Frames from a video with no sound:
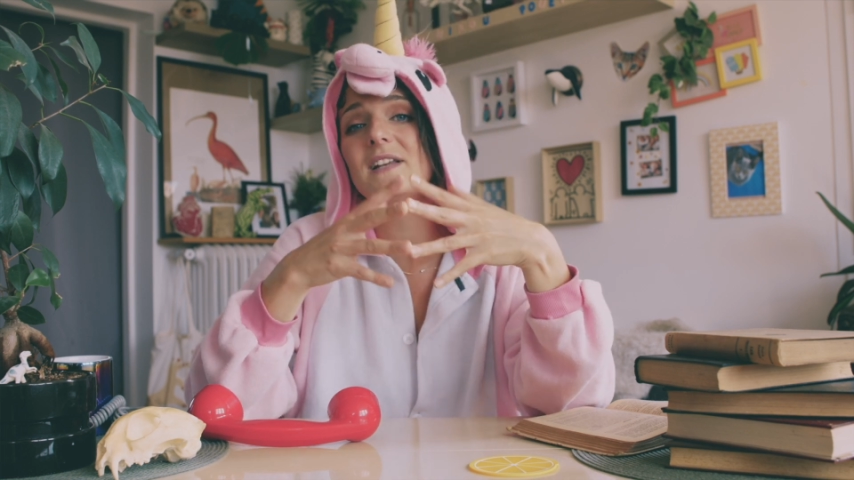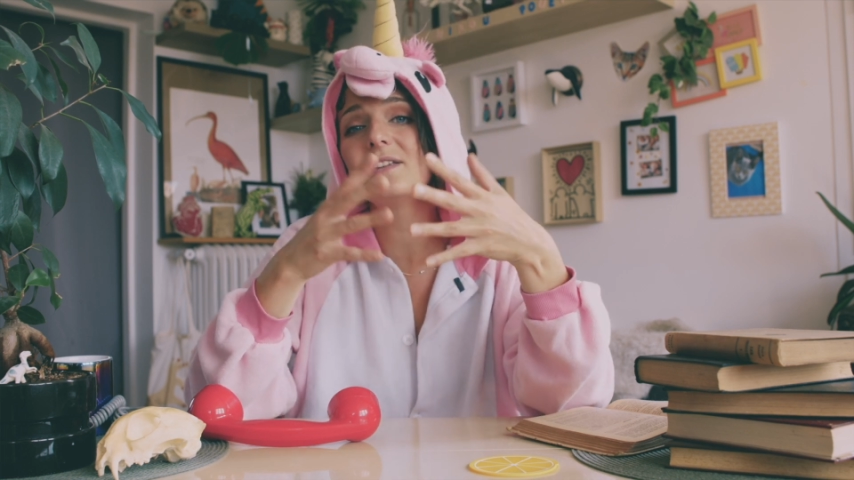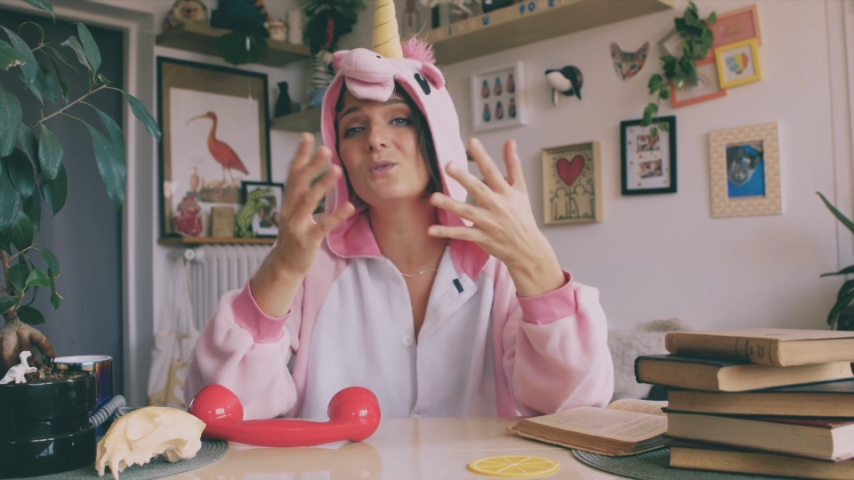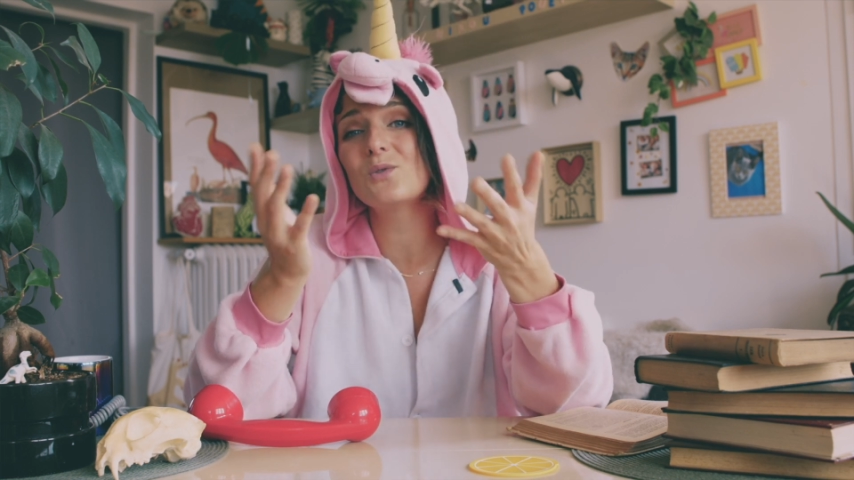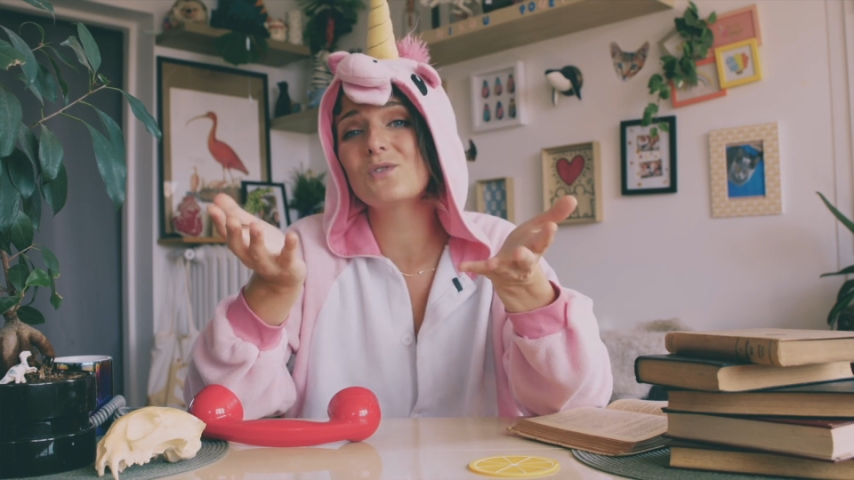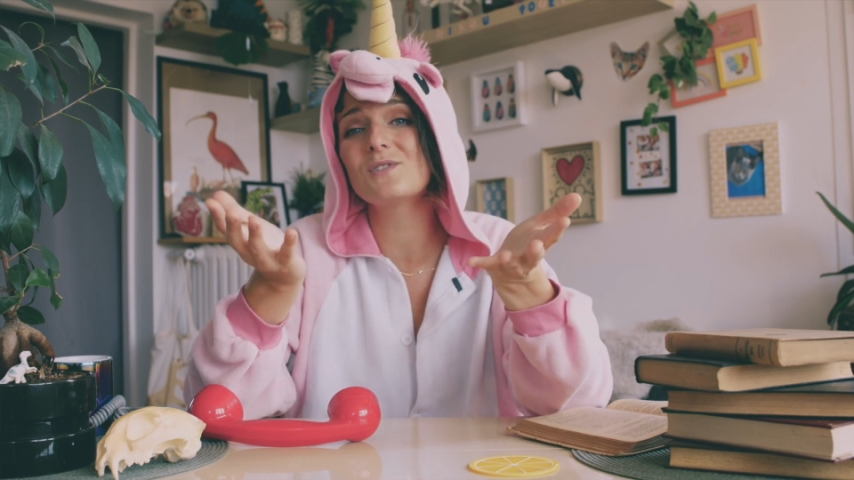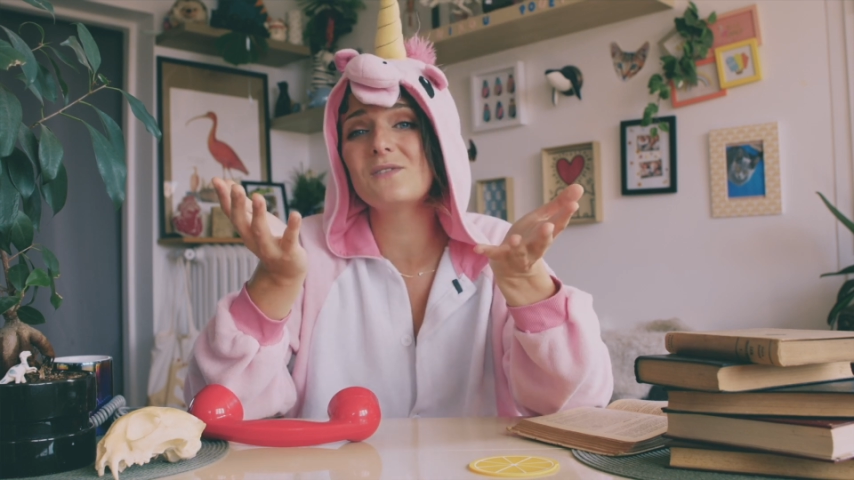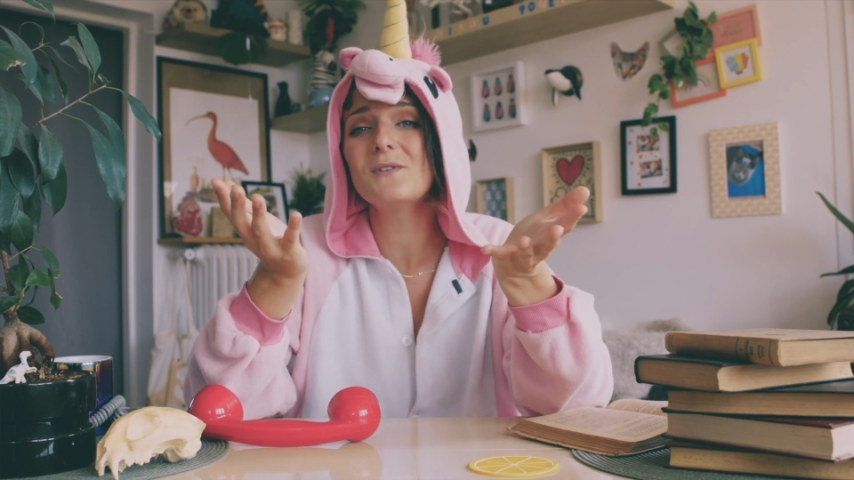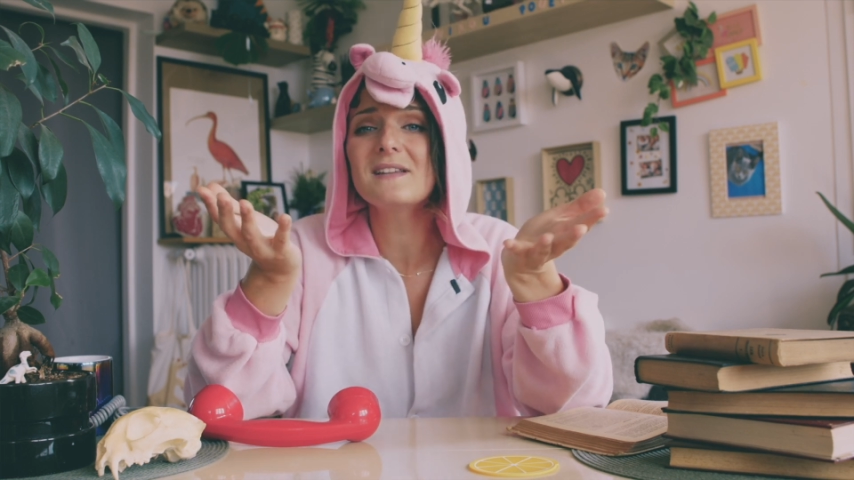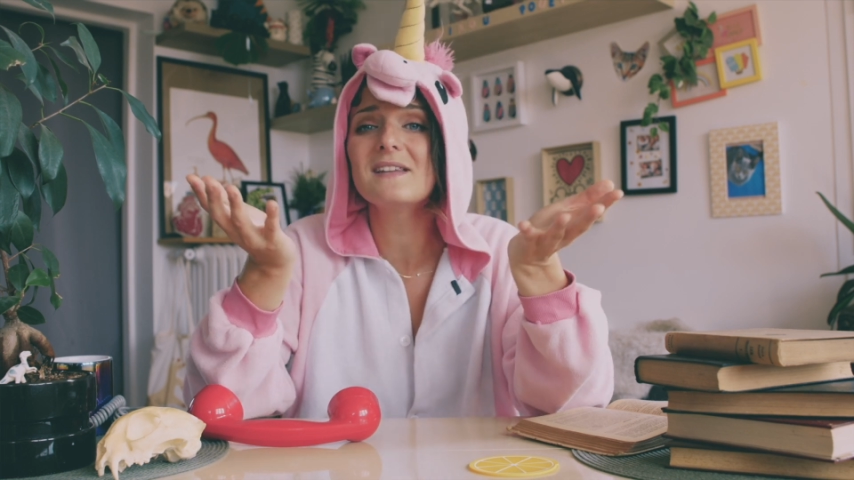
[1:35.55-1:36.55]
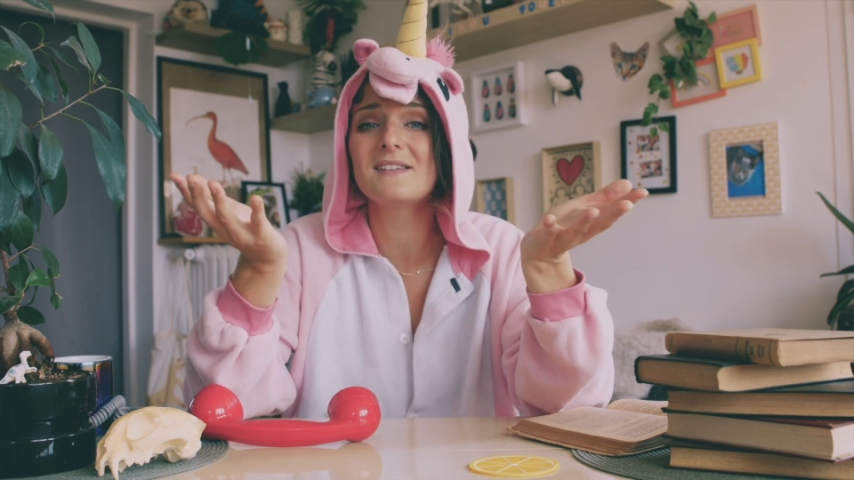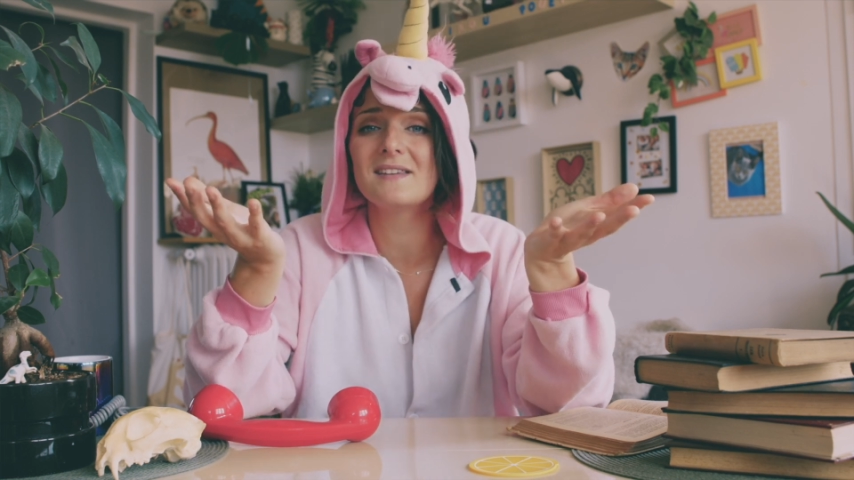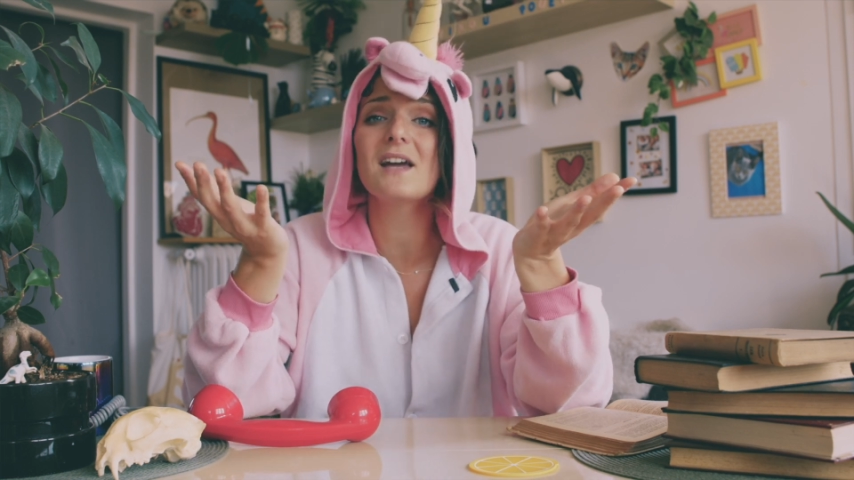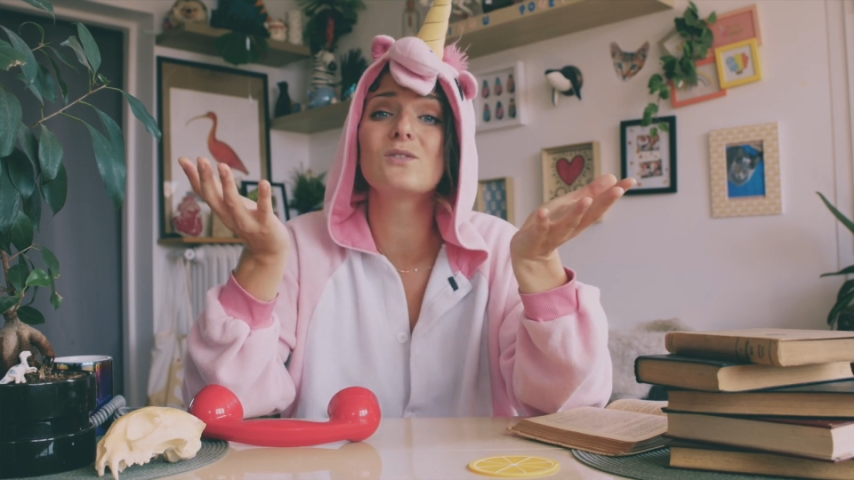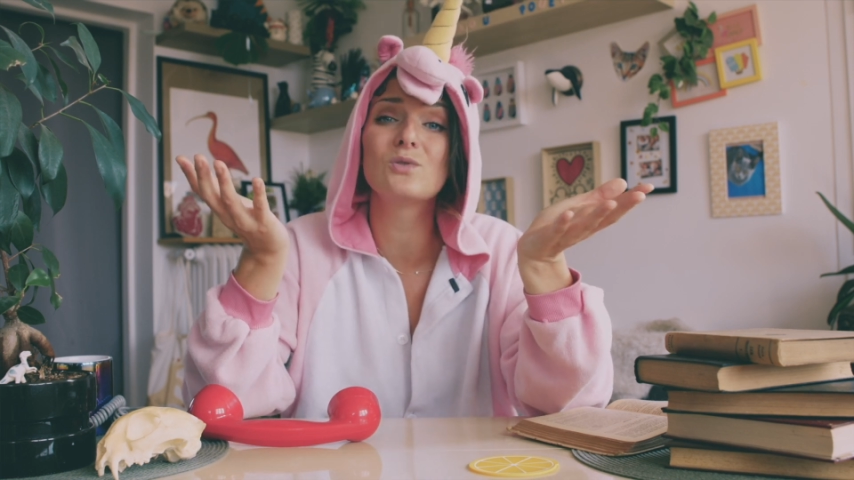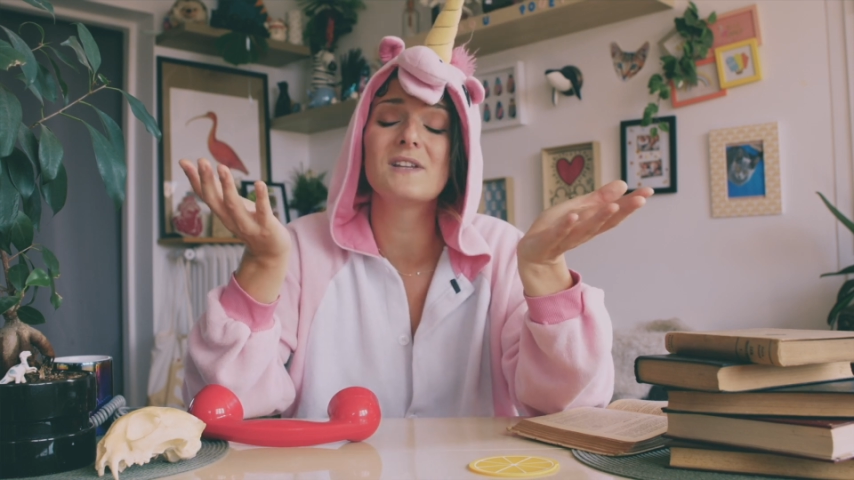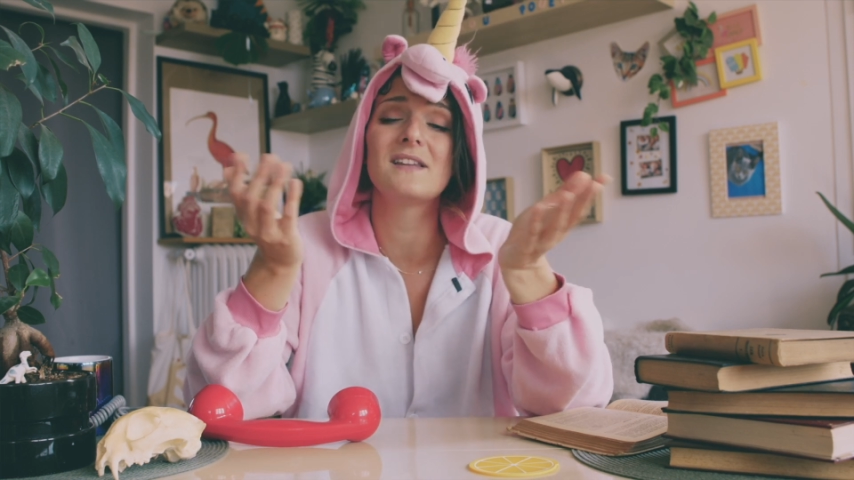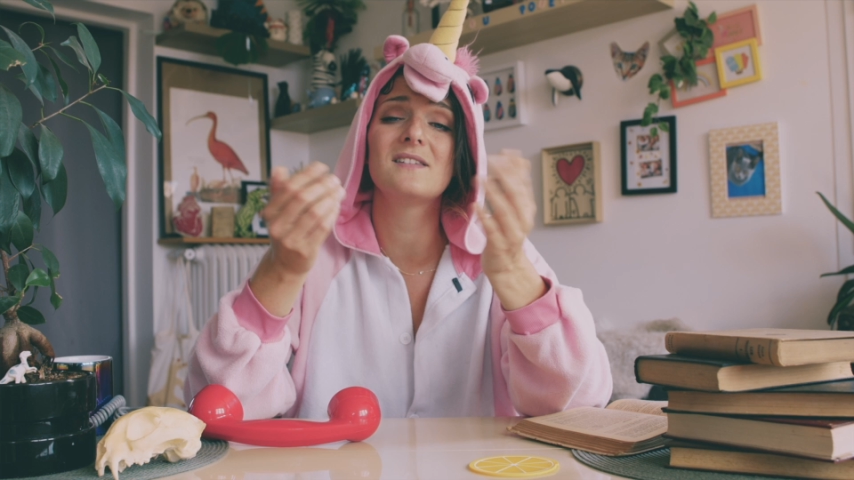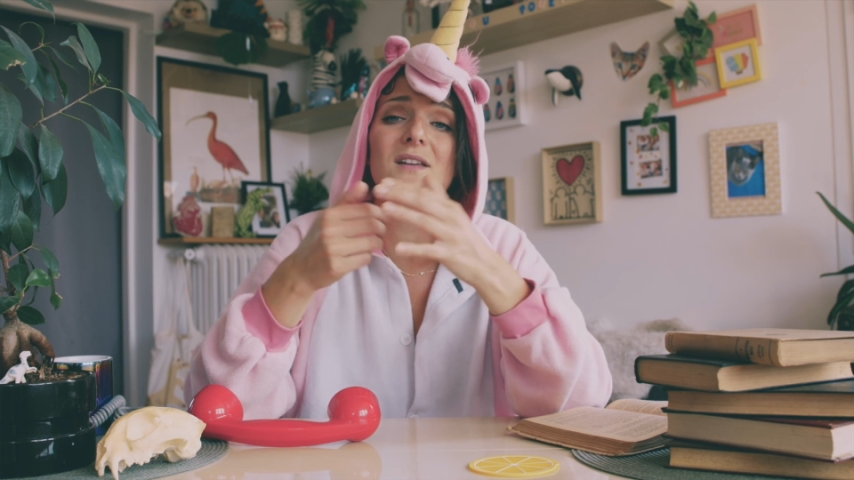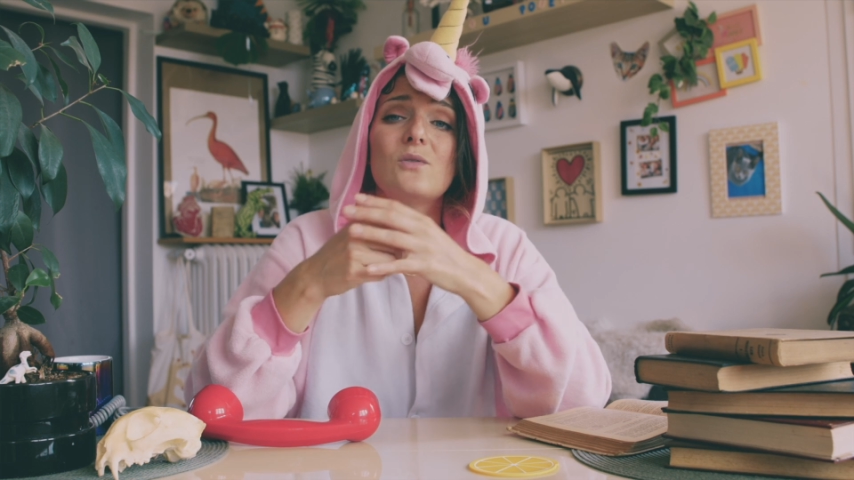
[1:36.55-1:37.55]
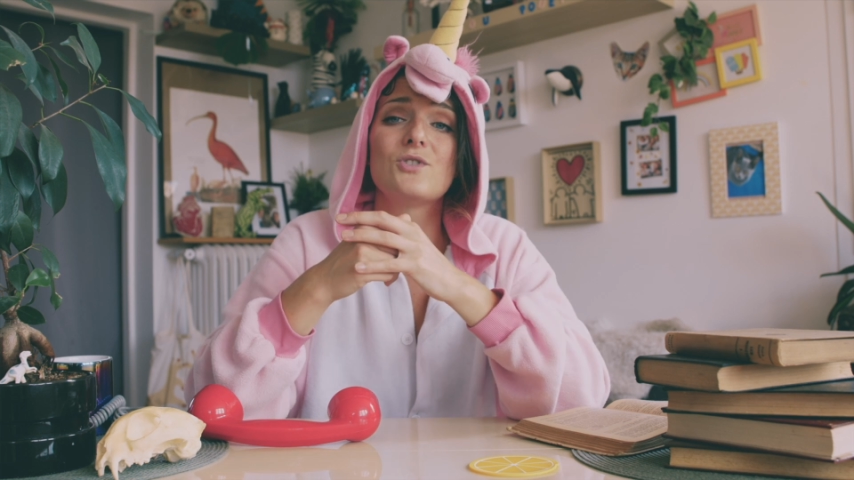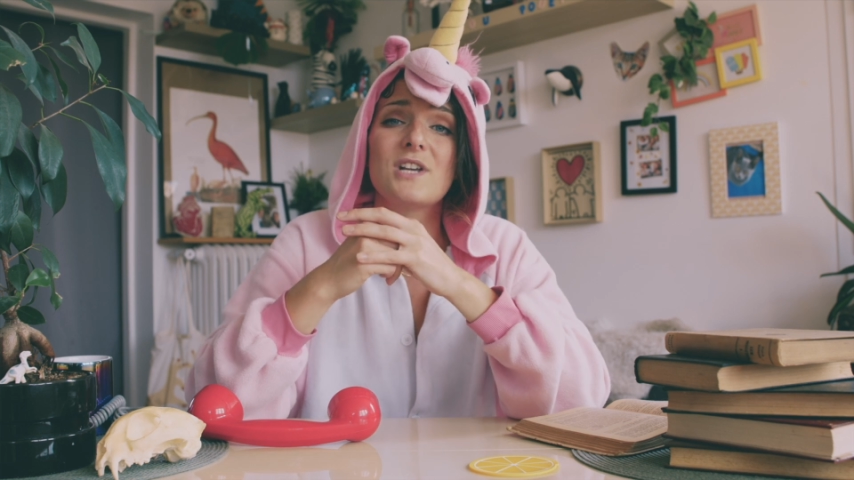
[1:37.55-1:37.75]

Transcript: les deux scientifiques décidèrent d'euthanasier le